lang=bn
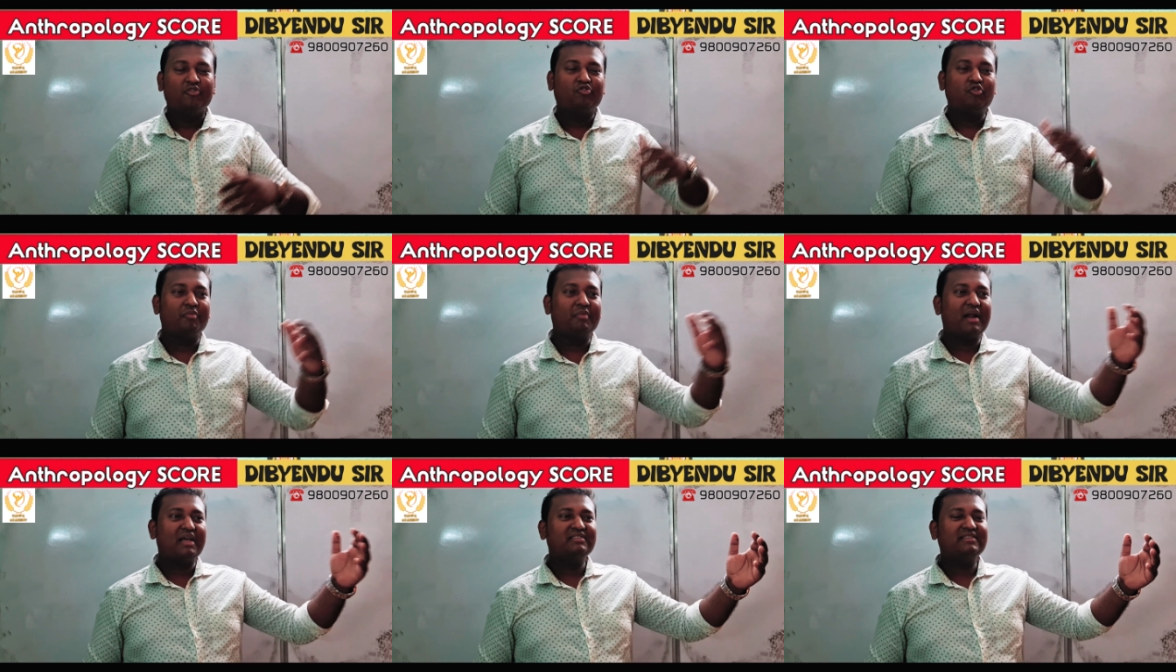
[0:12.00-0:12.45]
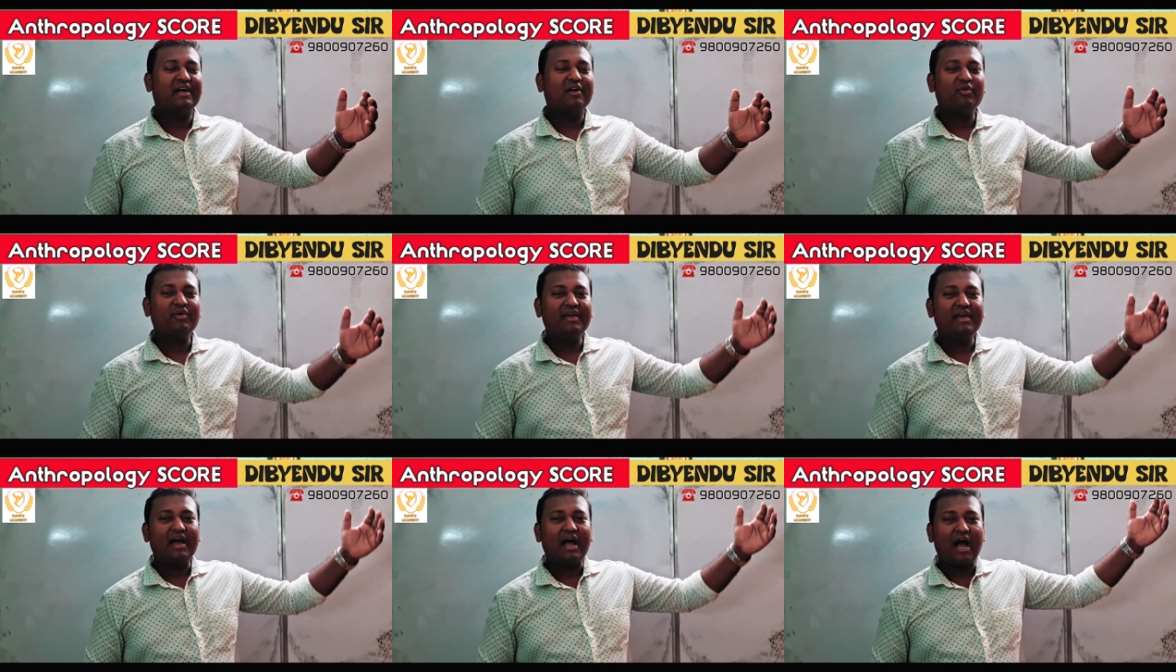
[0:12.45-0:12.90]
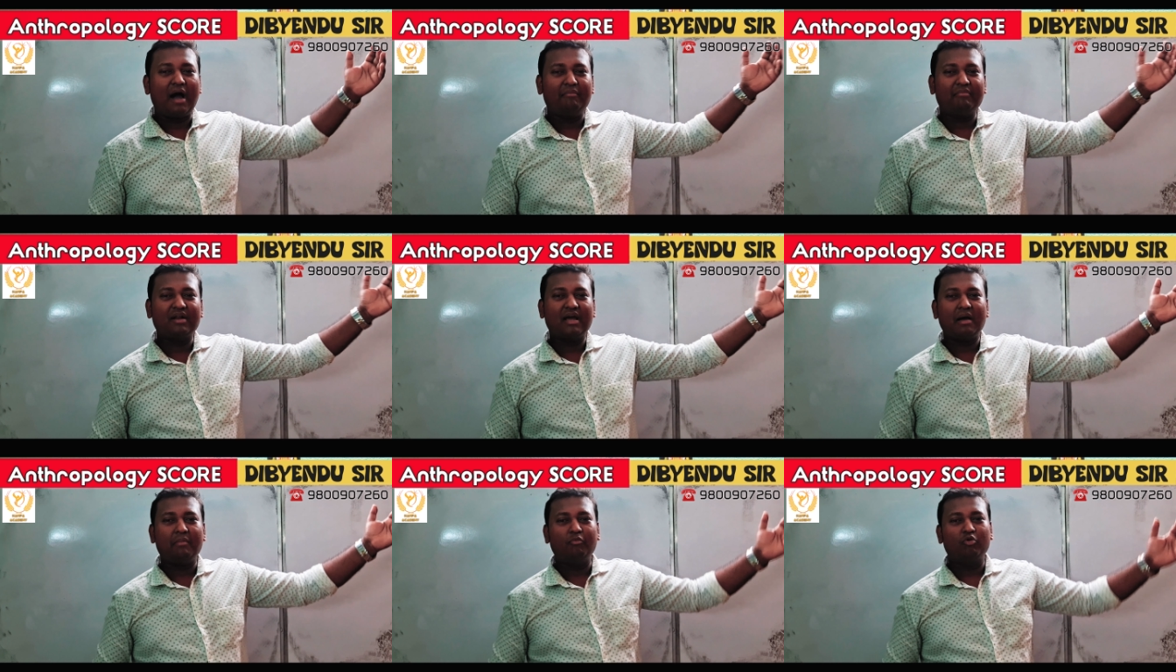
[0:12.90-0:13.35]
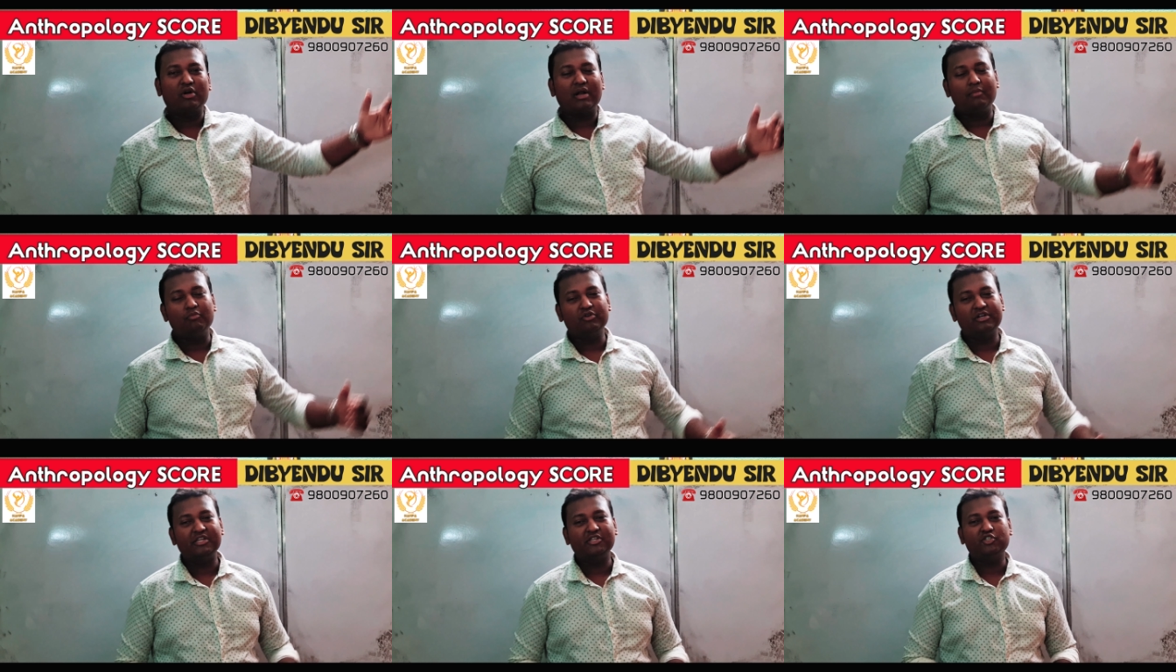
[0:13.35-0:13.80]
তোমরা জানোই আমরা
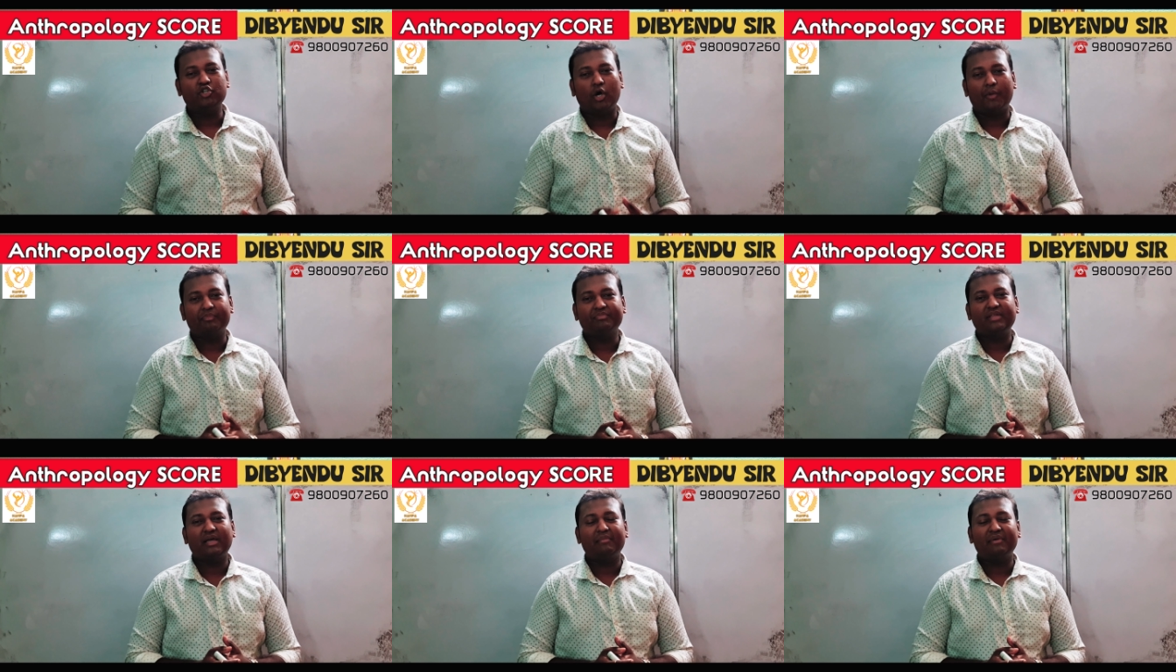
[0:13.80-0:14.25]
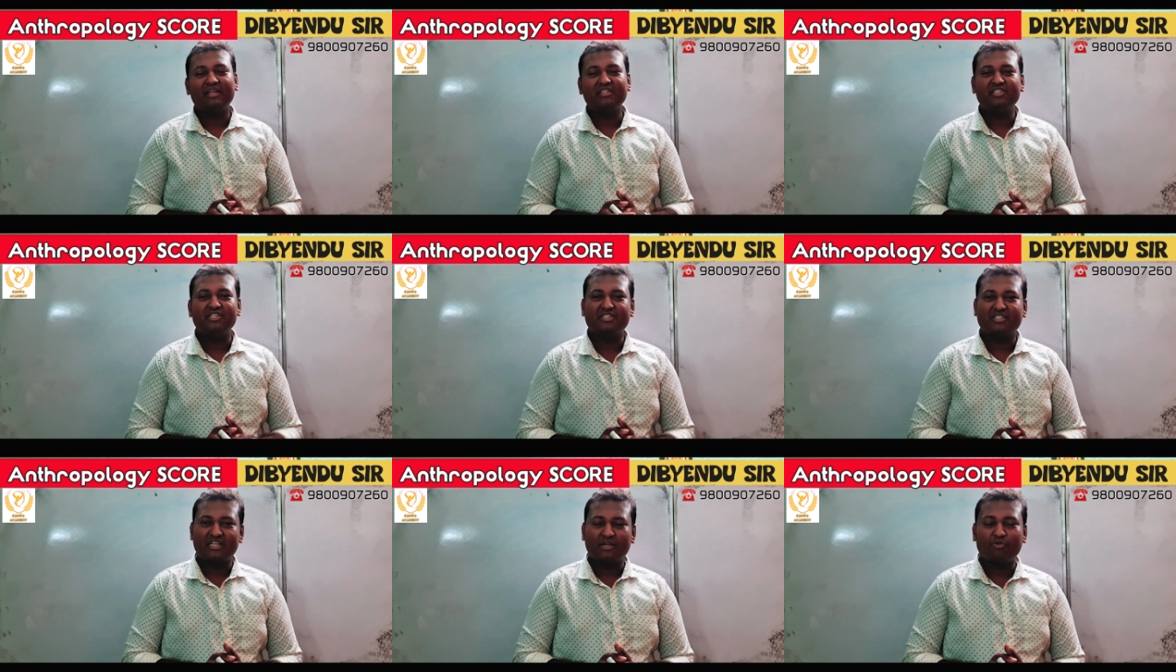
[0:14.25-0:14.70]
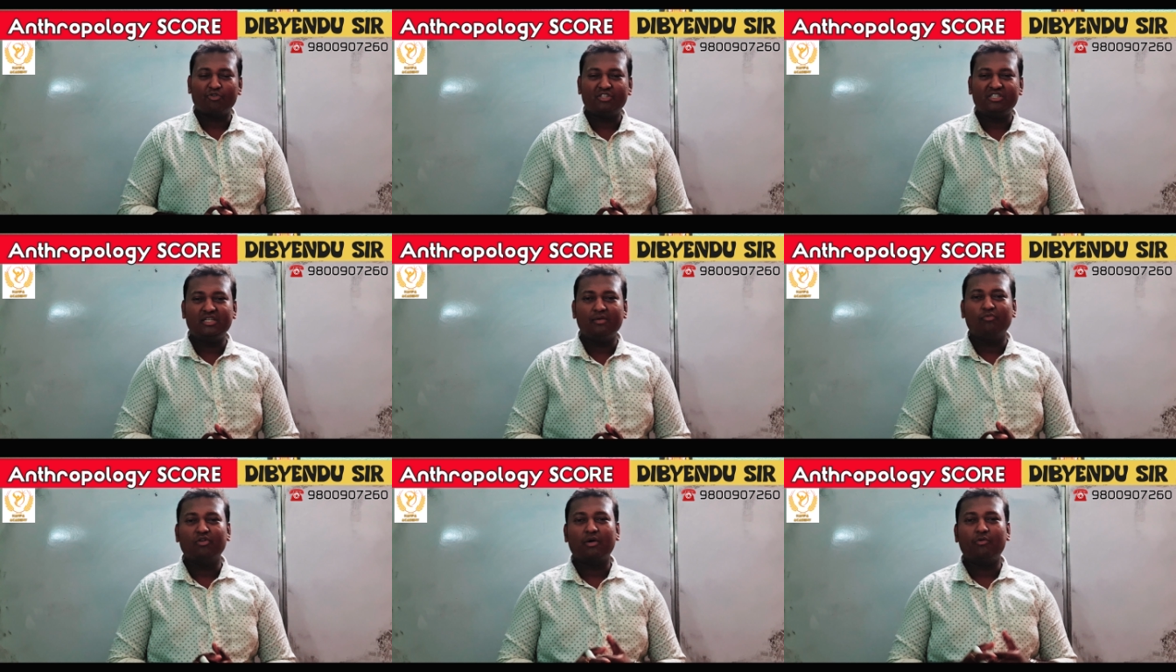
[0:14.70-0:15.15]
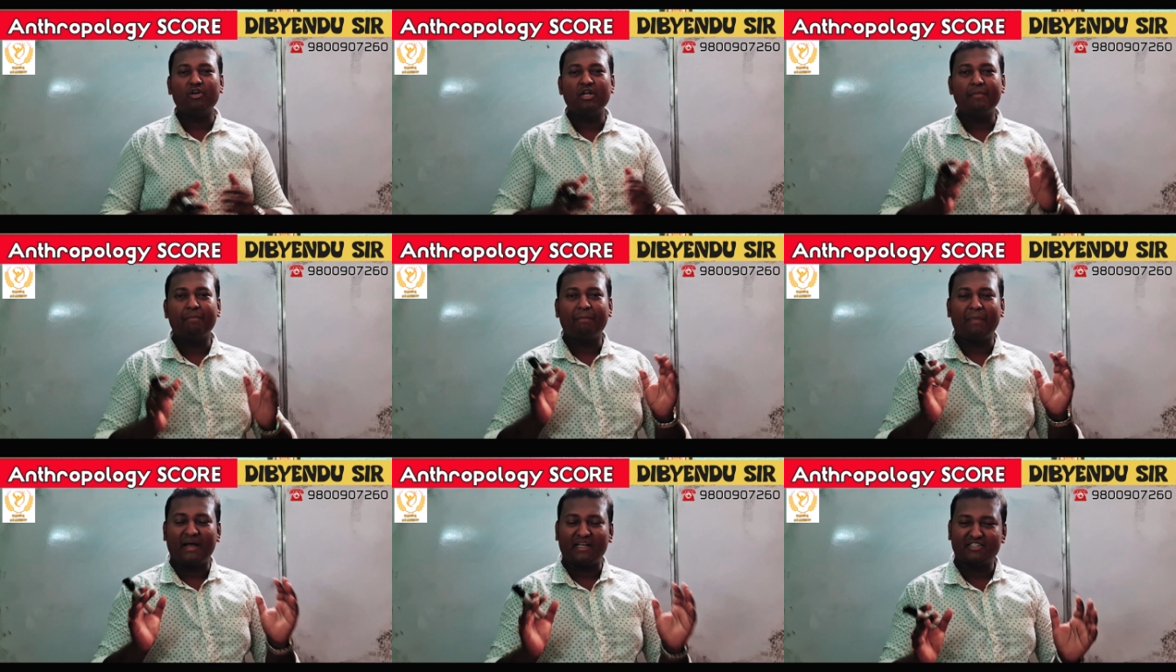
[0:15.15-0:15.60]
মোটামুটি সপ্তাহে আমরা চেষ্টা করছি
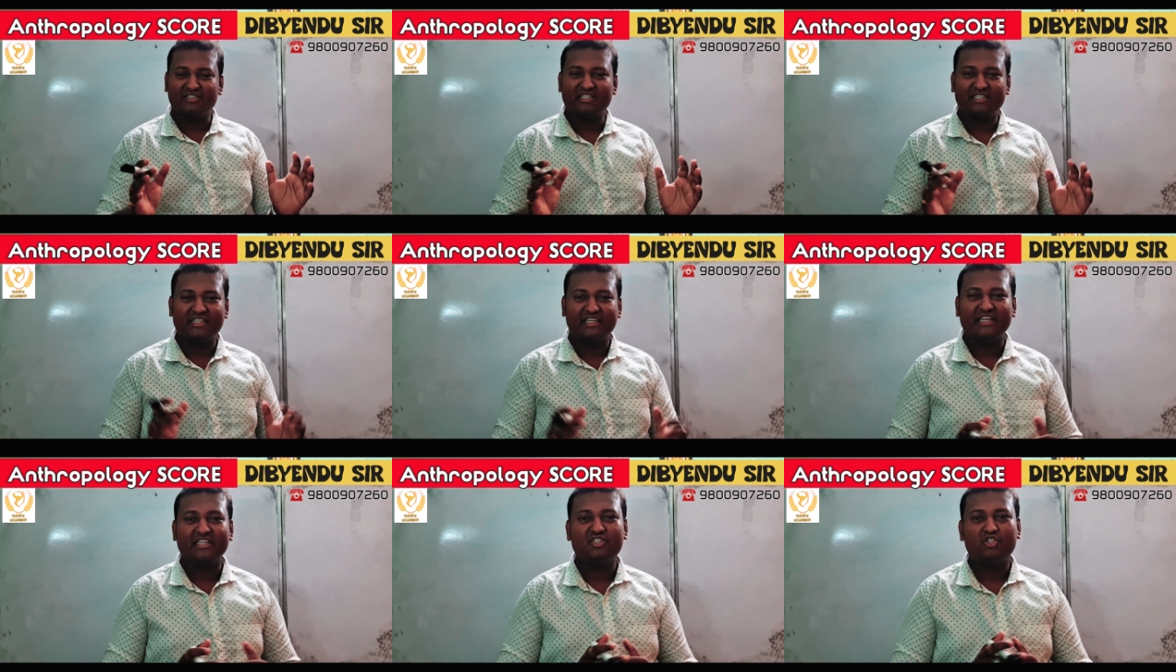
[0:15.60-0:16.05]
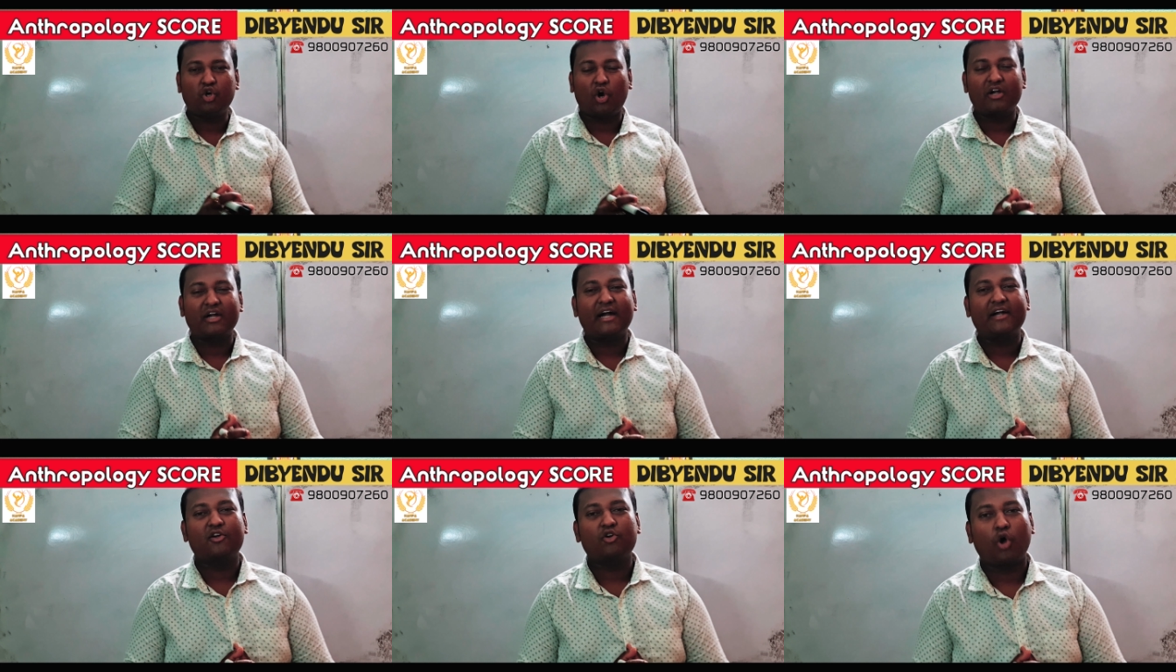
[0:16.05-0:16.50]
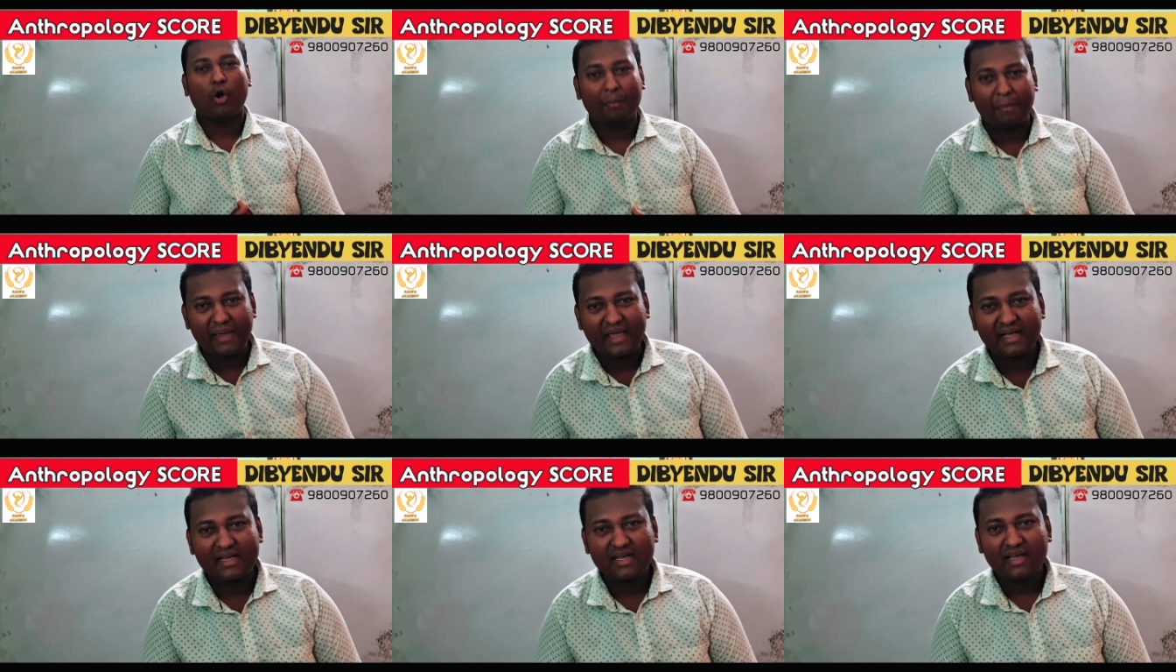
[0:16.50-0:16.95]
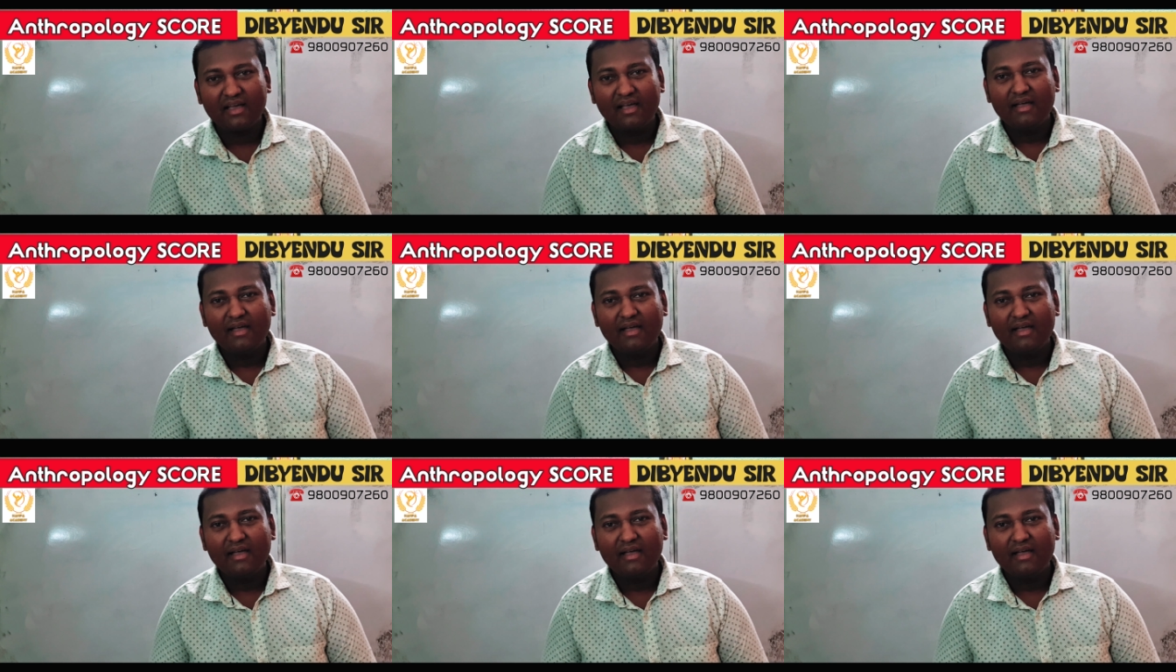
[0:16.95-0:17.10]
মোটামুটি পাঁচটা থেকে ছটা টপিক